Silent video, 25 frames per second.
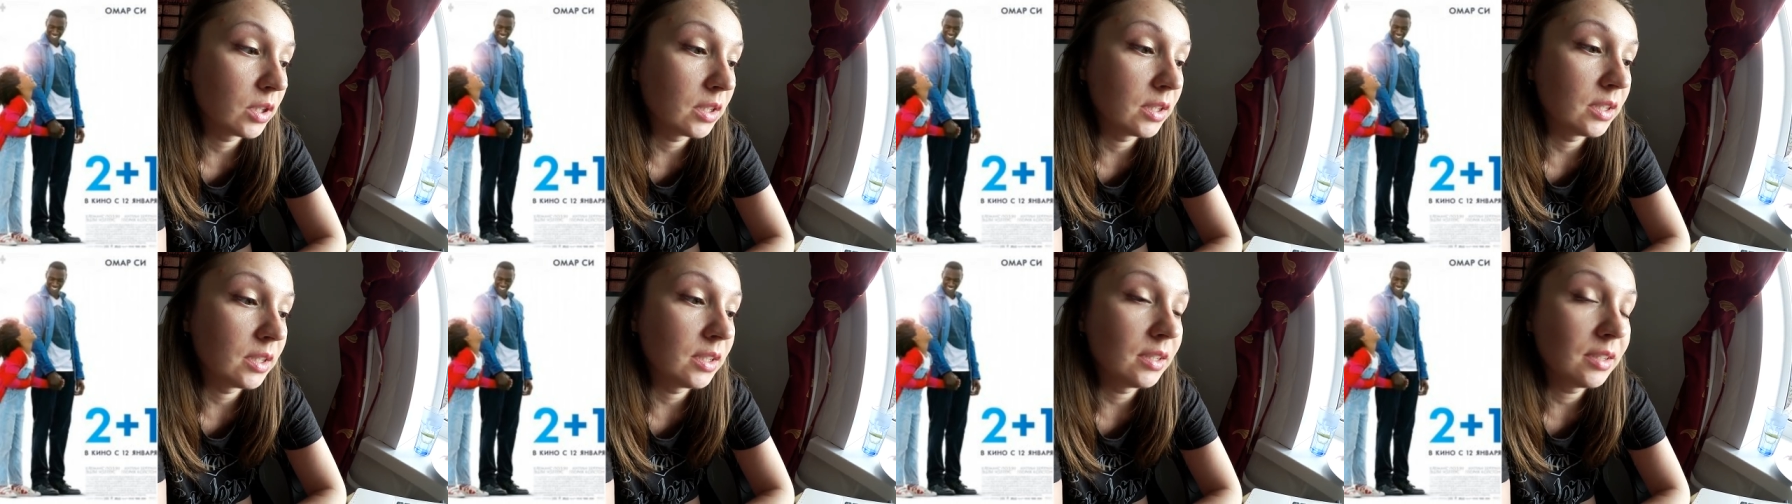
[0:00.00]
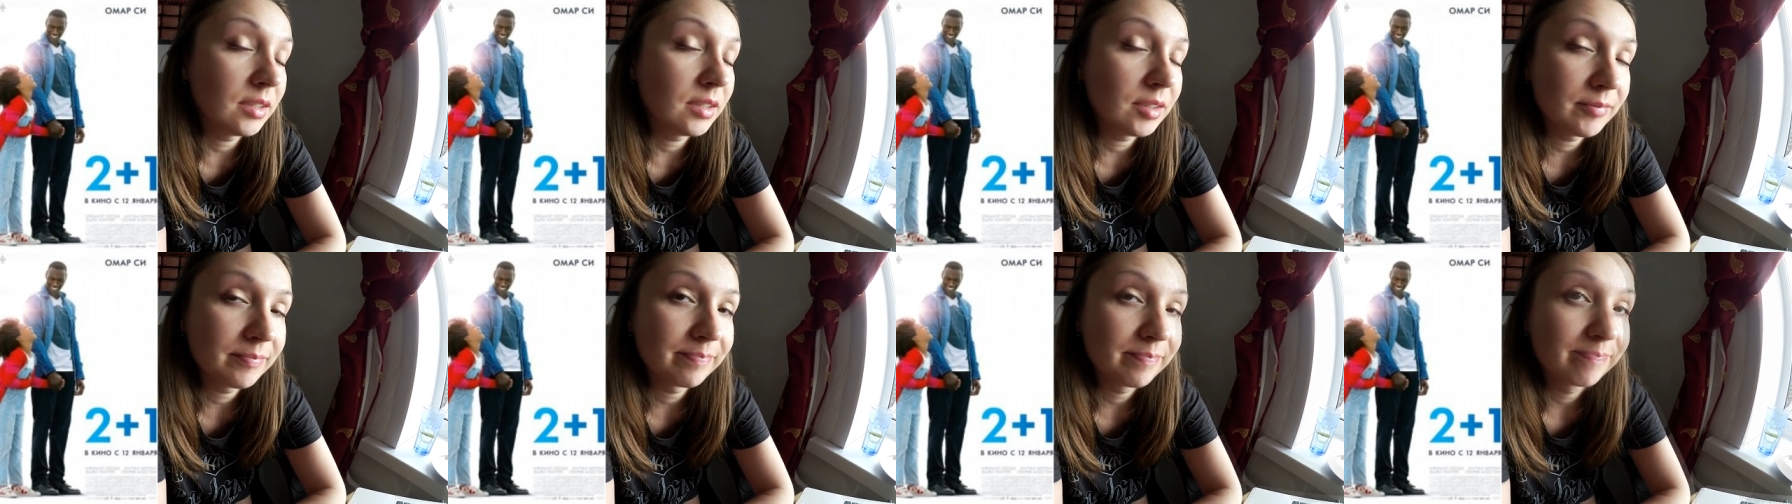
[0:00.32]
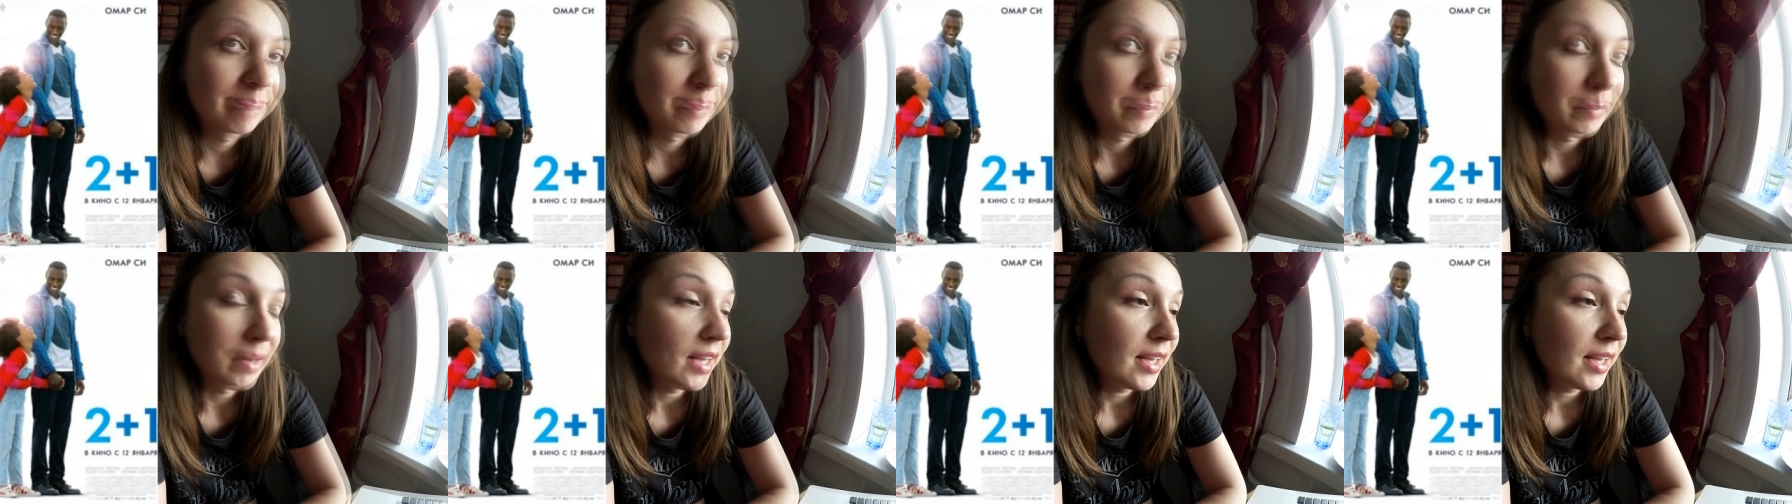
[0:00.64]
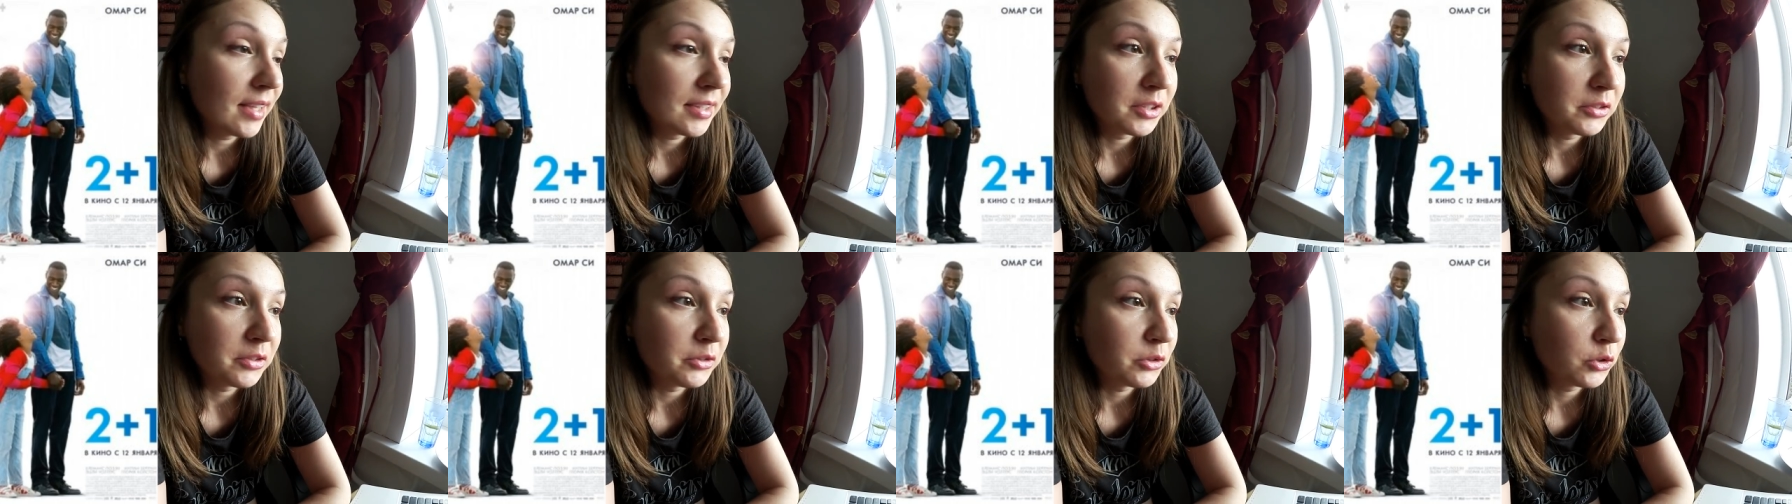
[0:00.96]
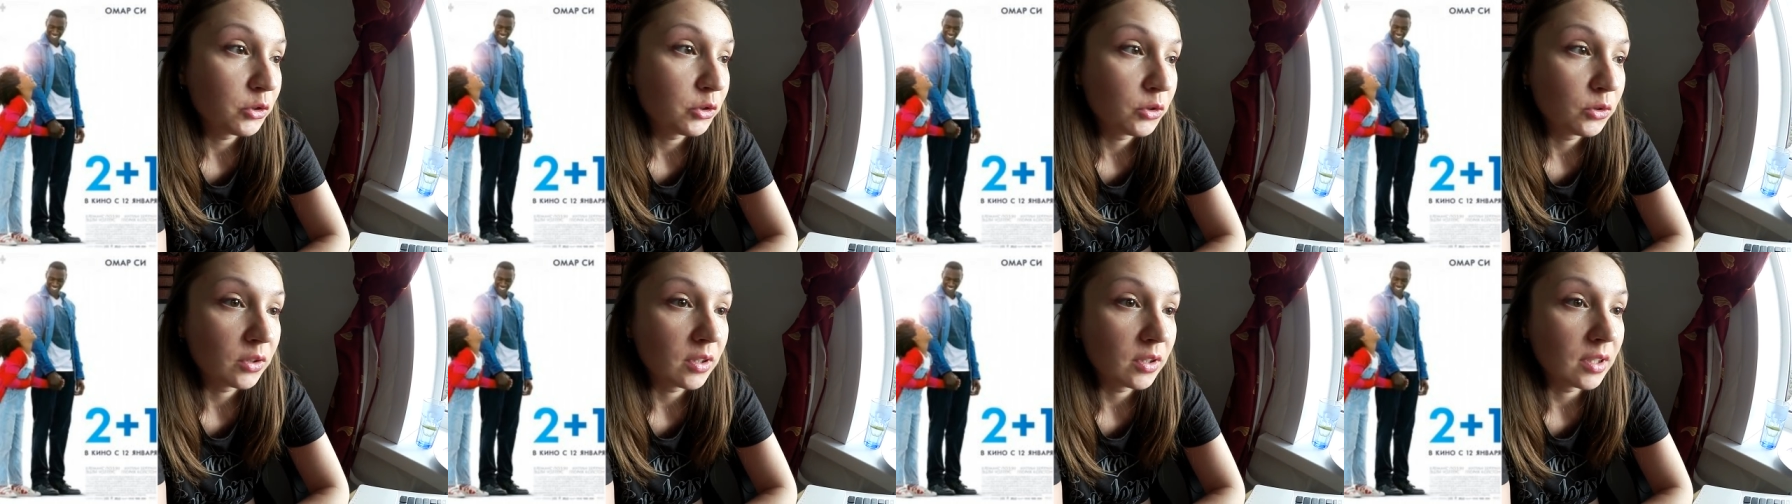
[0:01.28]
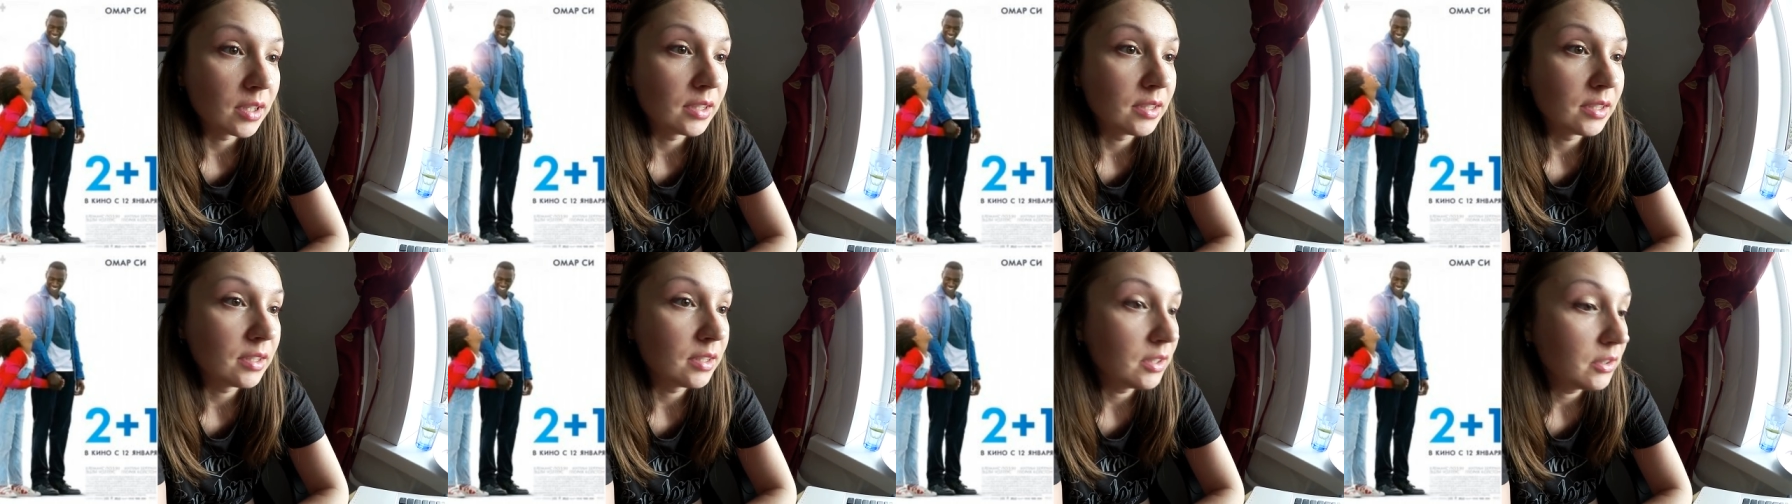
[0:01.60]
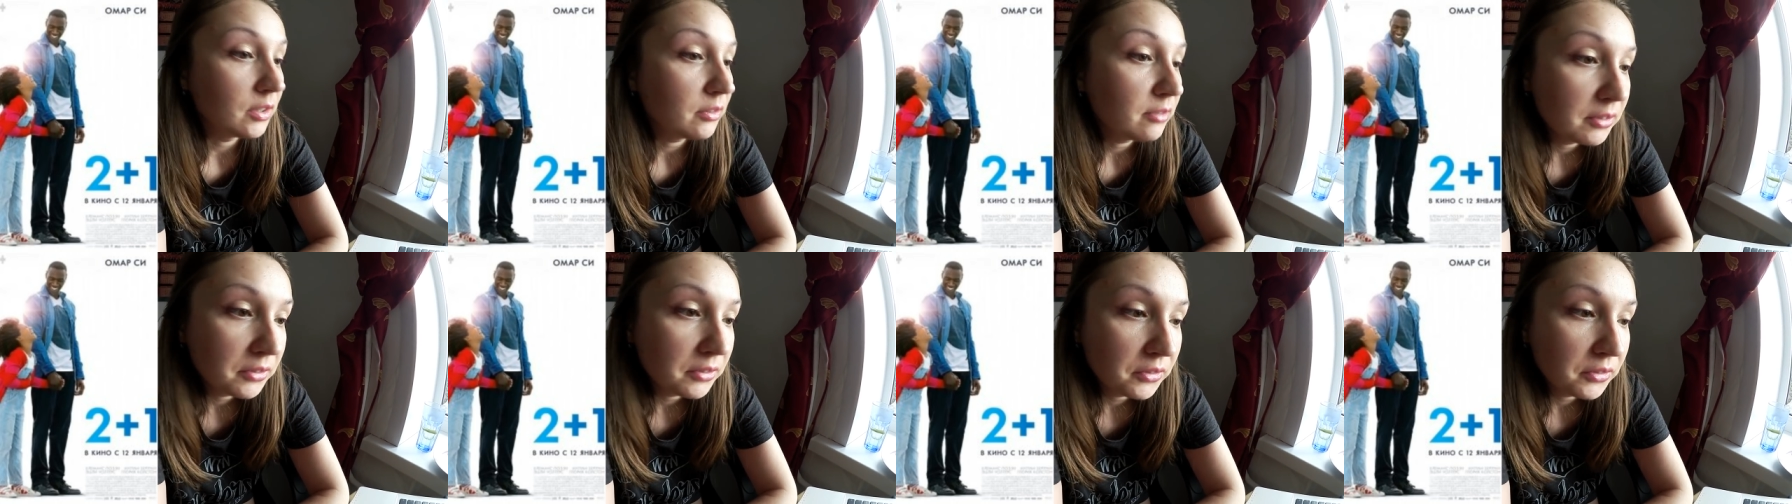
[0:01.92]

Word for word: один». Мало того, что красивый